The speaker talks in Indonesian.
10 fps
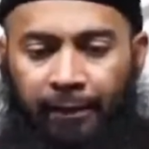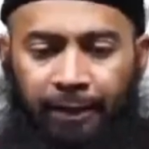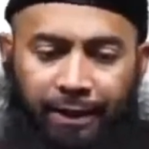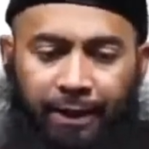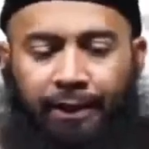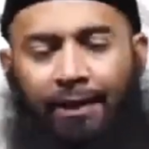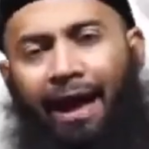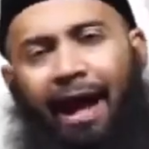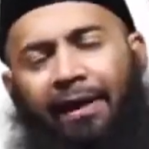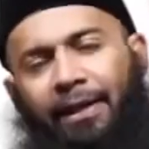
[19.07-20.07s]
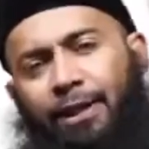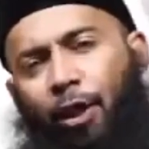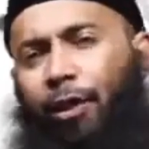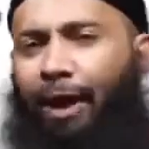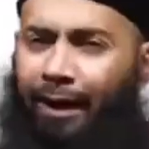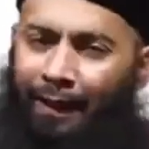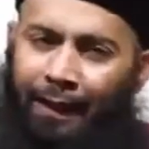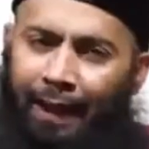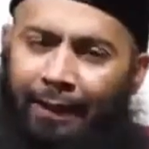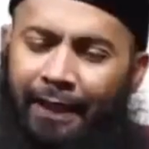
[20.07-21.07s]
Dia bercerita ada seorang
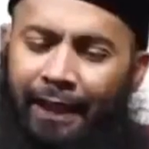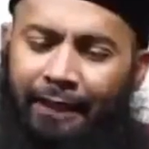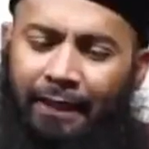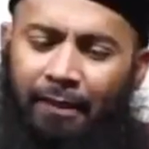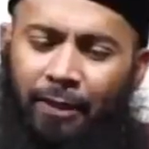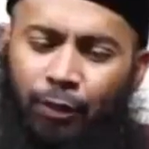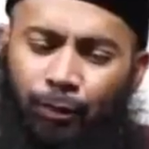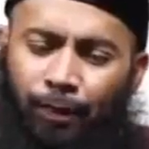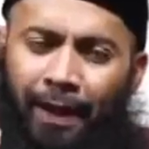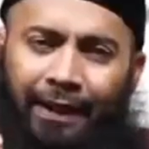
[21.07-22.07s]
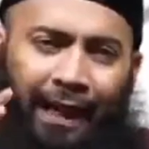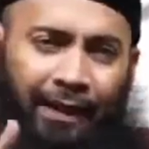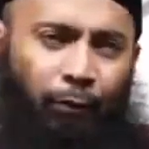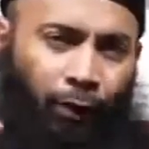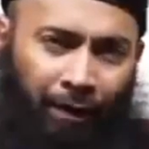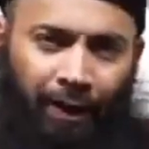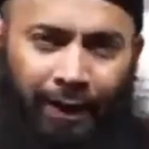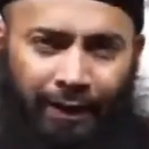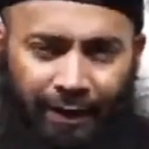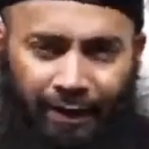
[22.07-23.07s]
laki-laki yang datang menyumpahin alim
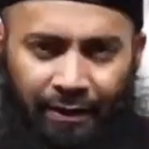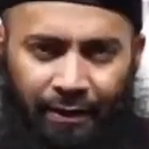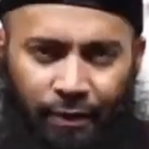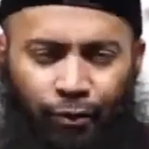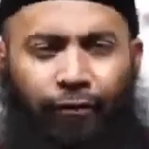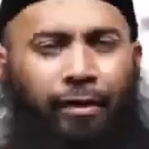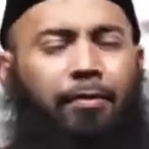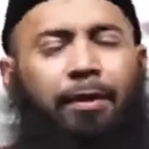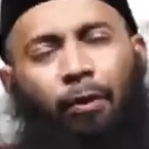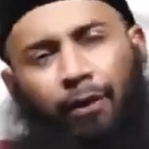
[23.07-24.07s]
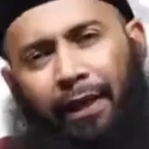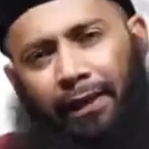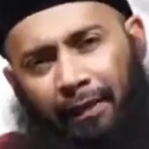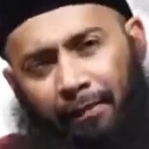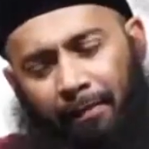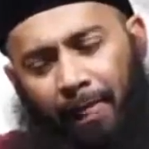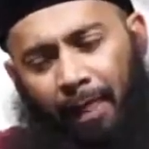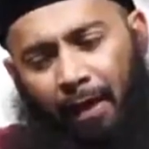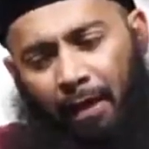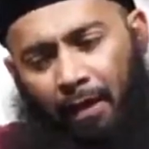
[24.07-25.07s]
ulama ini. Sufyan bin Uyayna.
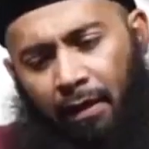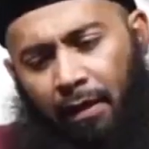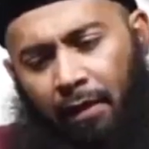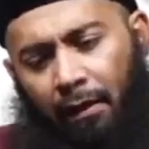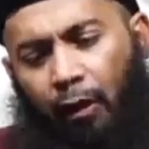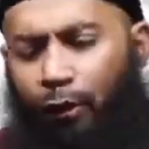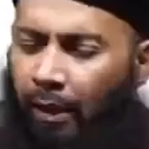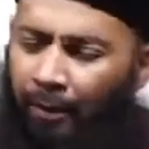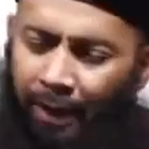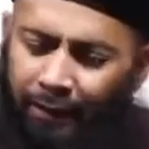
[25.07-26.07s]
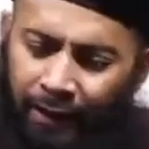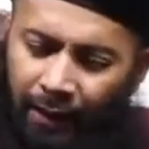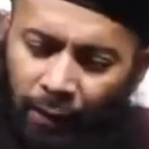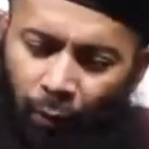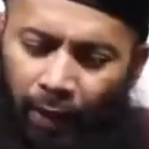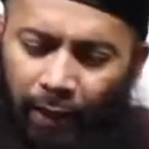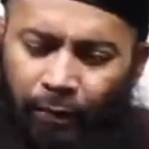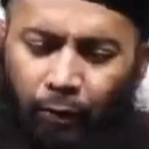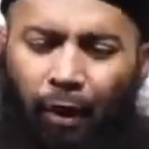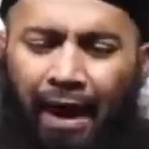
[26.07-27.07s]
Lalu dia mengatakan, wahai
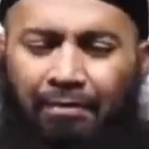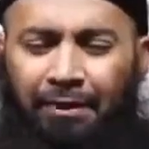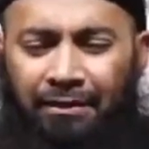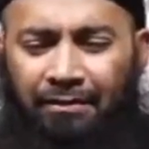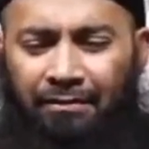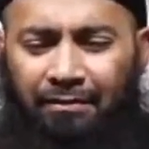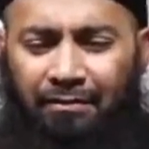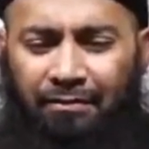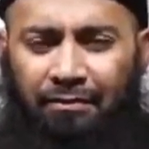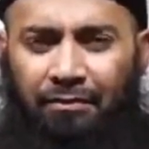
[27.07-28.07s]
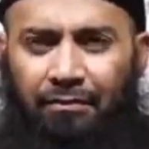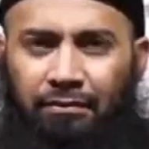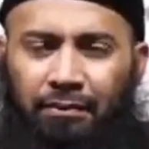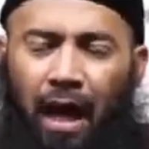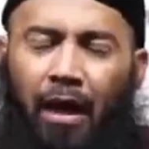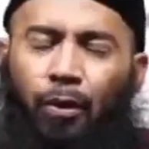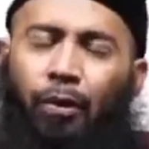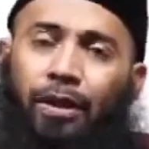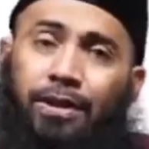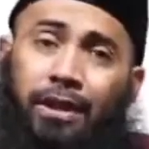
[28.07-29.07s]
Abu Muhammad,
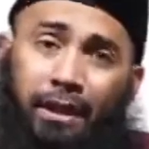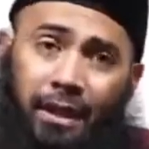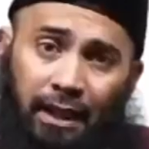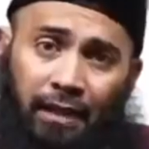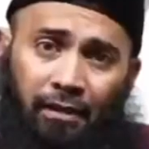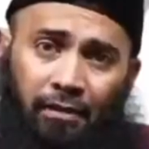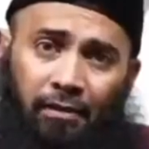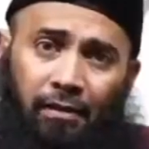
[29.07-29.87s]
aku ke sini